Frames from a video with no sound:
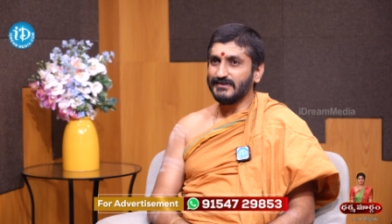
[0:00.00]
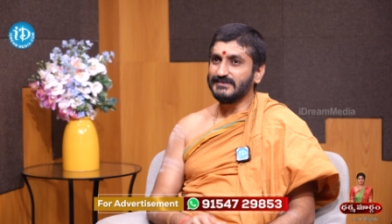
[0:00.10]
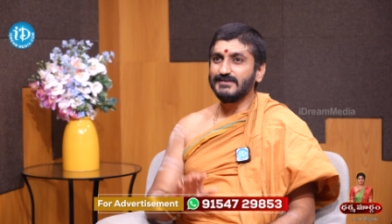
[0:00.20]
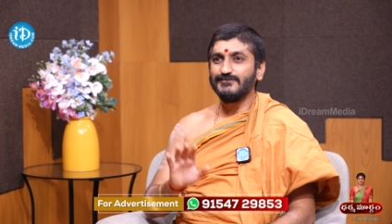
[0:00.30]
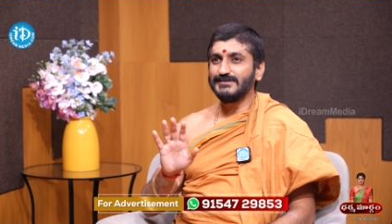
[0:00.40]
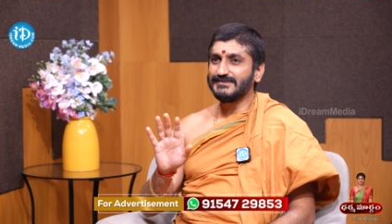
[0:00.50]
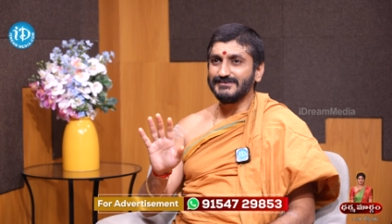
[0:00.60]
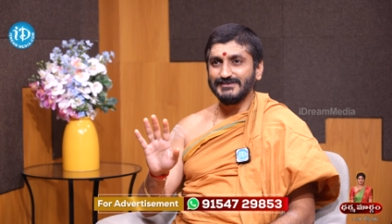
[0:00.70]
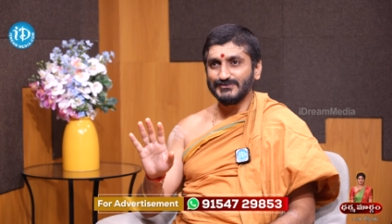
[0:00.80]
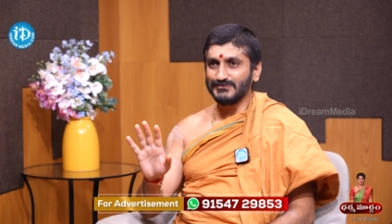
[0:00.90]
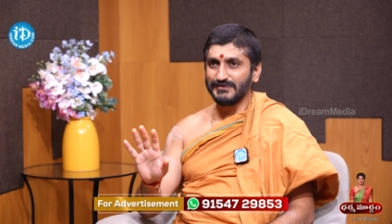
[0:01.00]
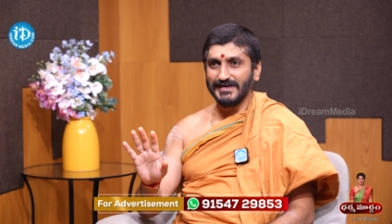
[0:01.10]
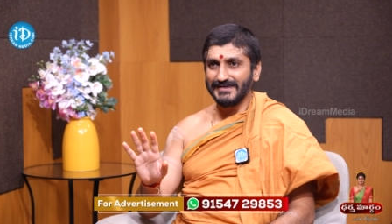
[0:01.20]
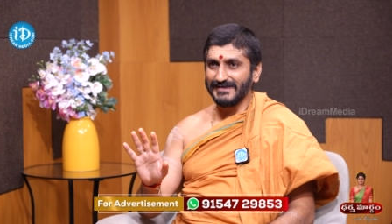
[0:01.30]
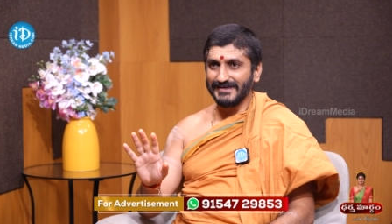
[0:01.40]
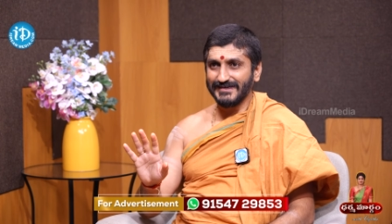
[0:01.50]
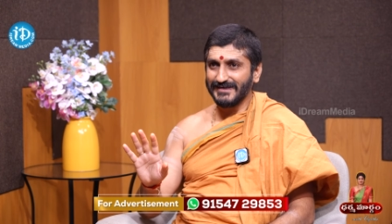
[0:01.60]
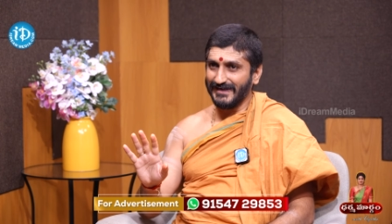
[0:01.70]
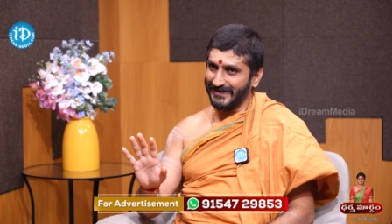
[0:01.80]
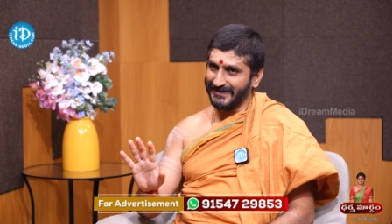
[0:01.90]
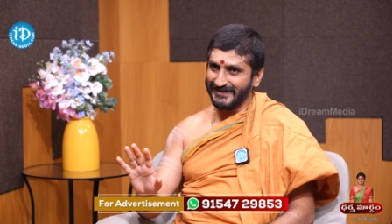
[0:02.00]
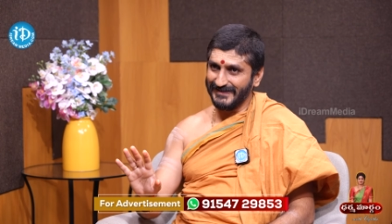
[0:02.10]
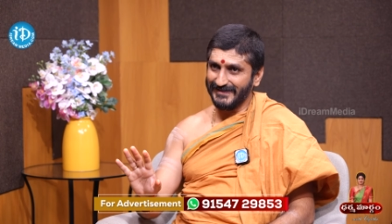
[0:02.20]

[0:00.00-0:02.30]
రిజర్వేషన్స్ ఇస్తున్నారే కానీ